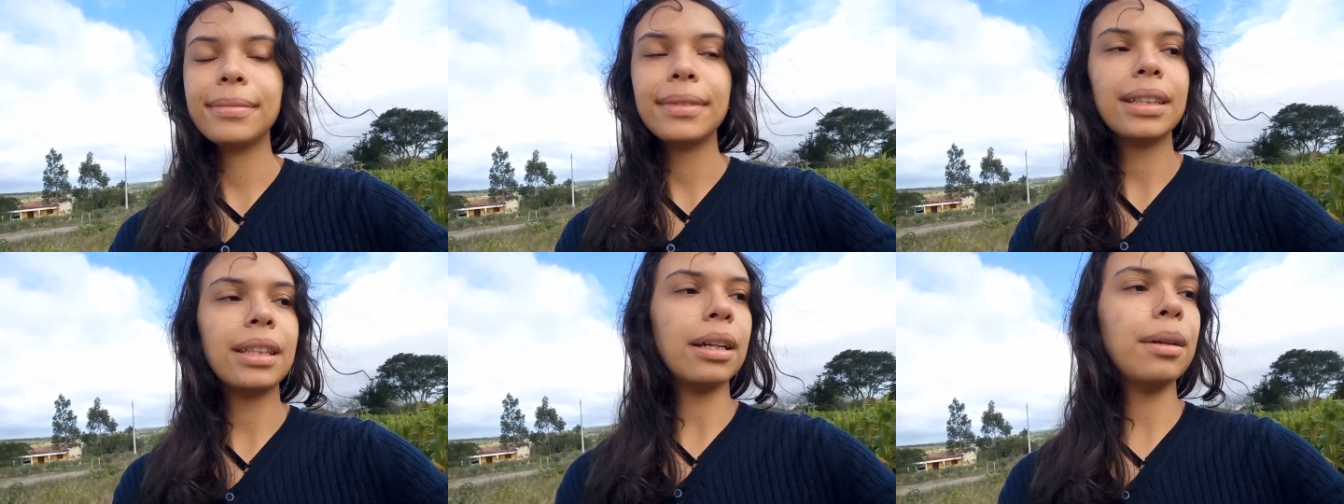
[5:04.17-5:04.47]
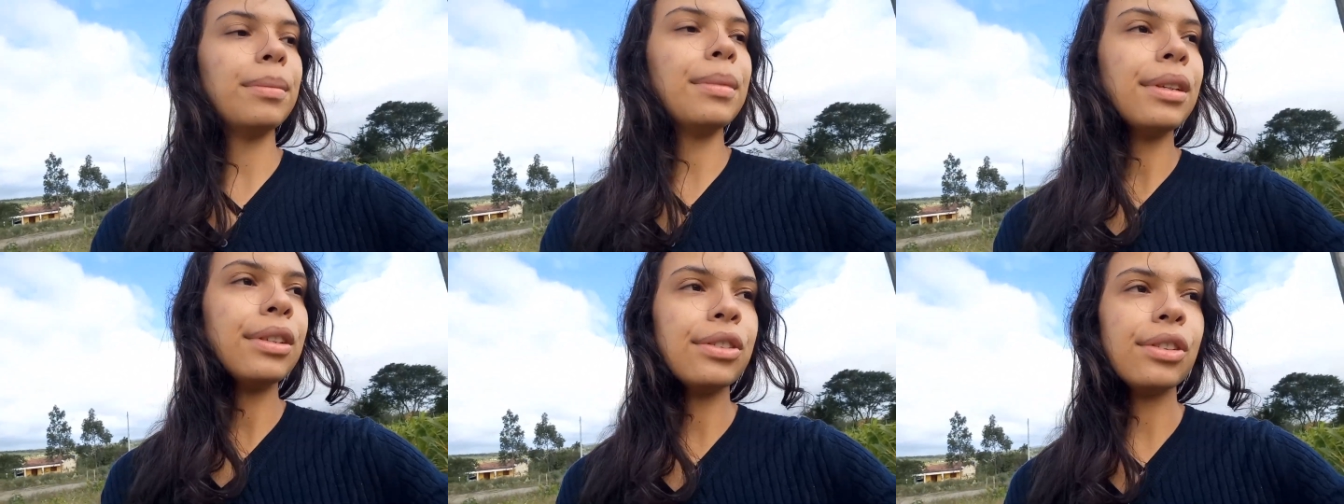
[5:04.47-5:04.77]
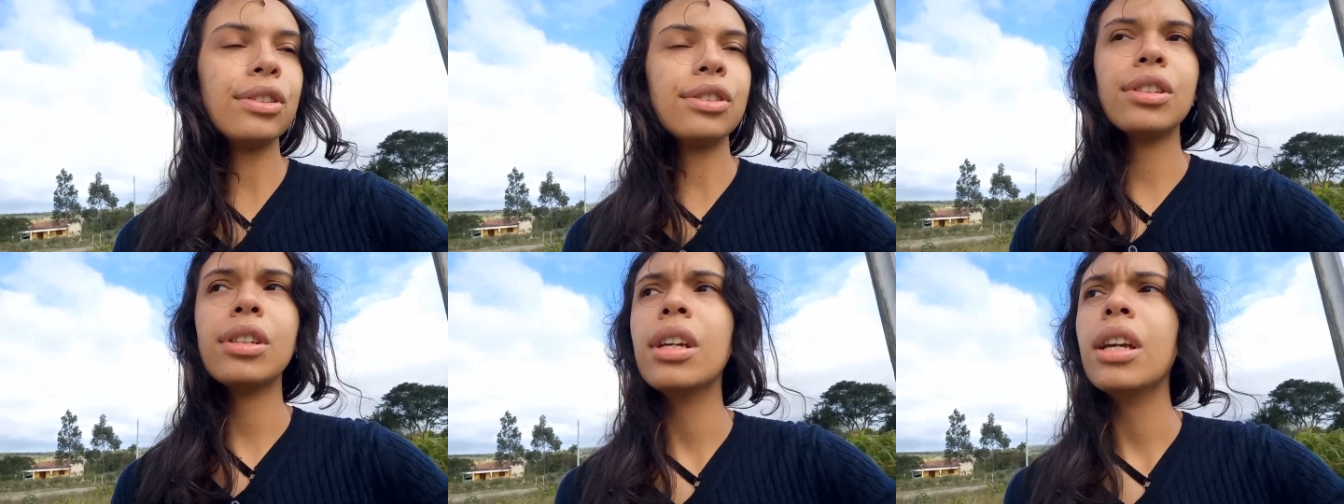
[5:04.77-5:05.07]
Então, minha
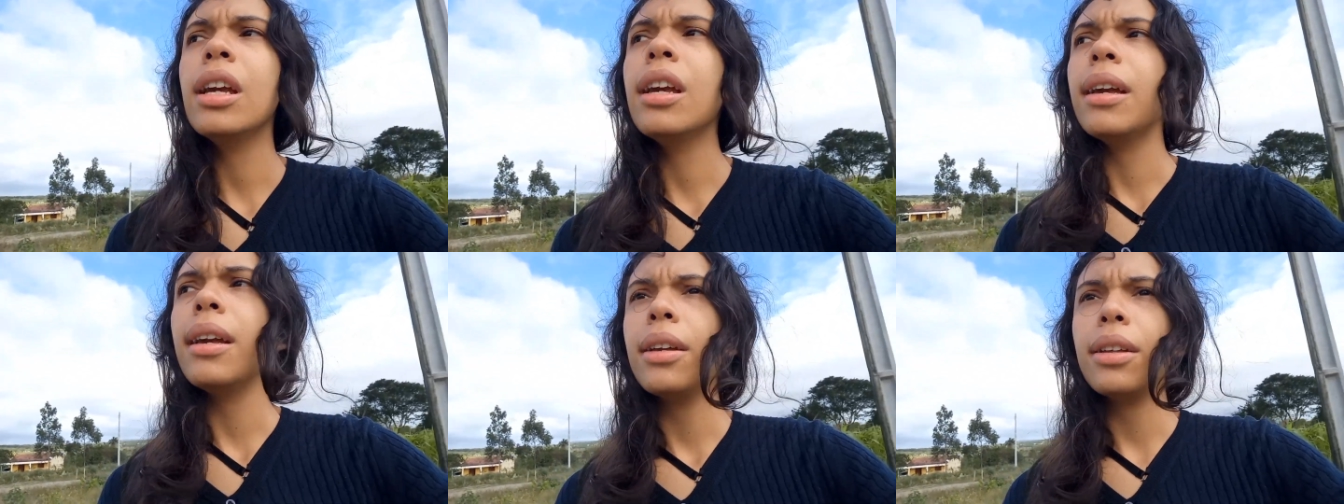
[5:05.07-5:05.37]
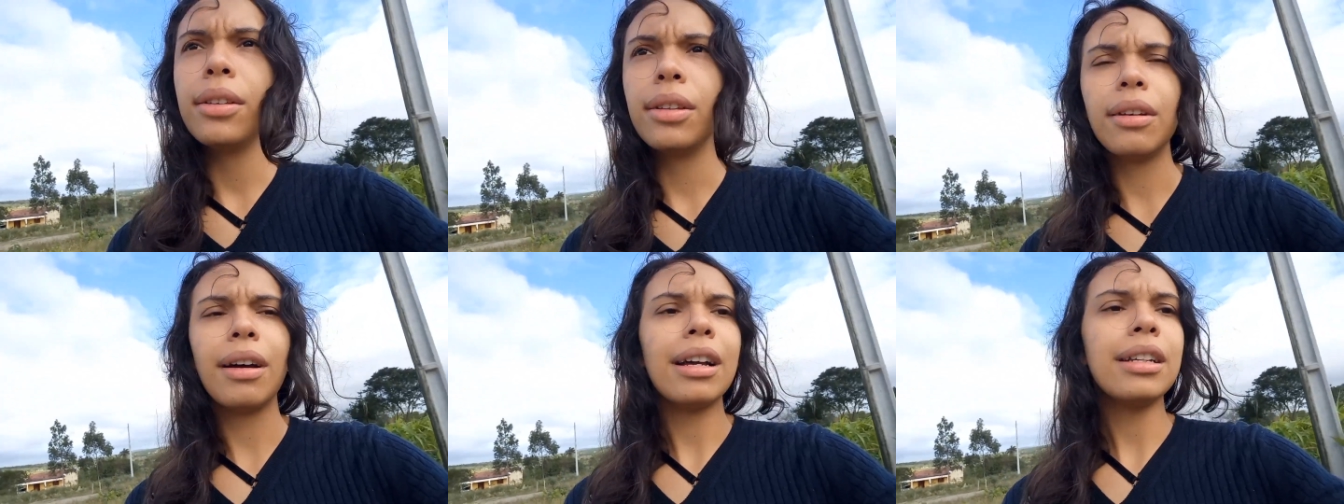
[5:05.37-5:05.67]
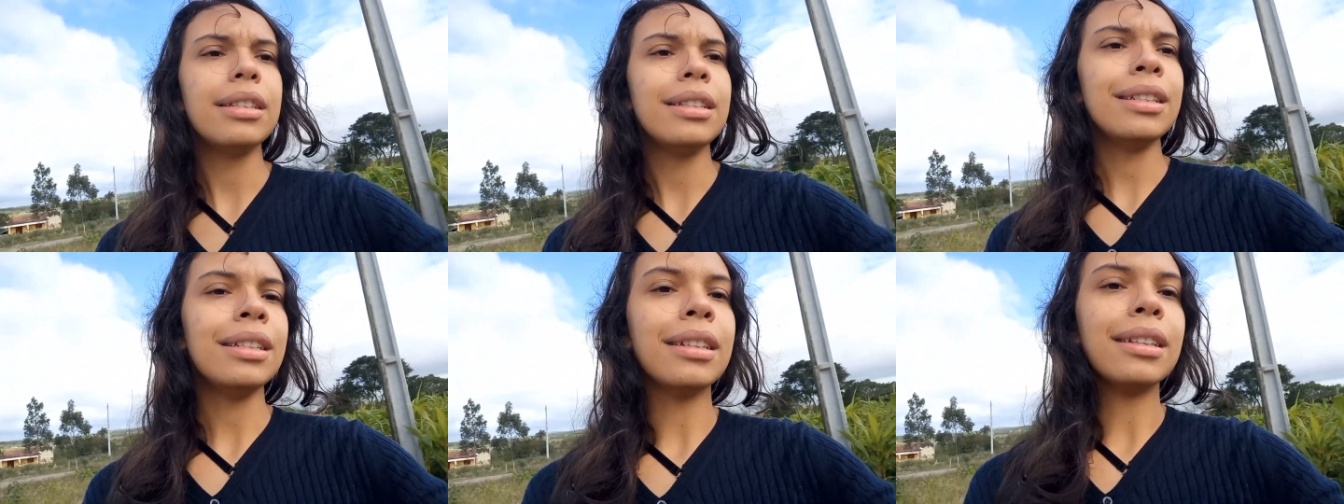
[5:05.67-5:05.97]
gente, não
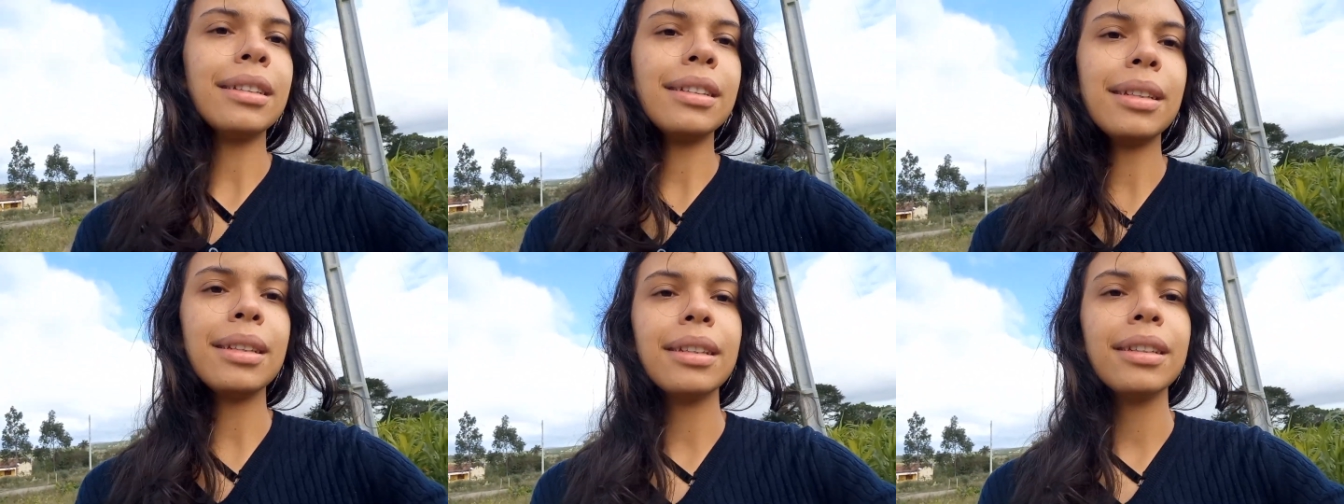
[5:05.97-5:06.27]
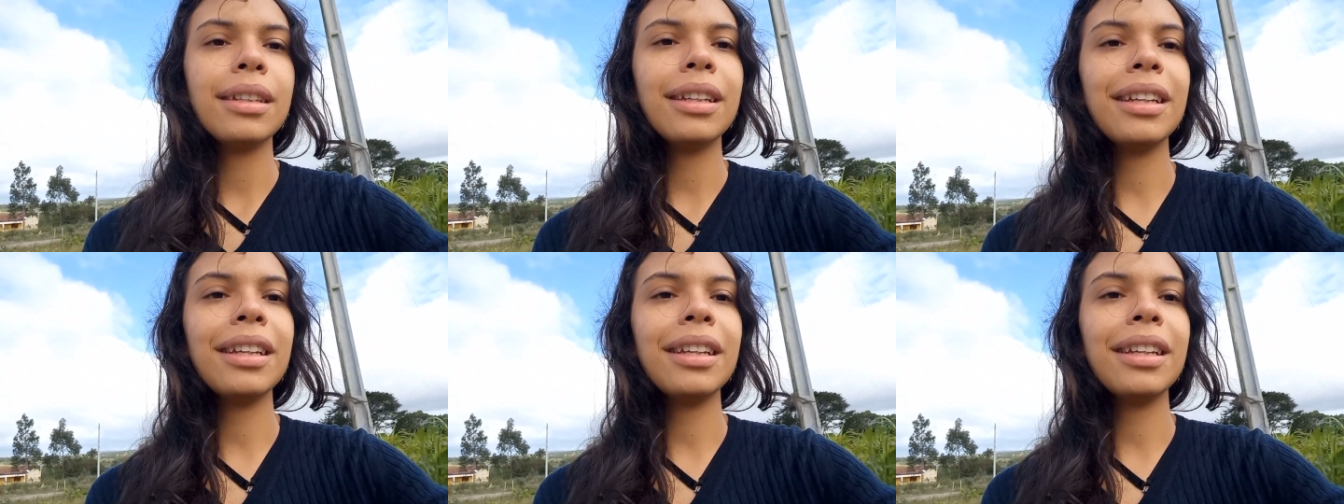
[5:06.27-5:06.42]
adianta.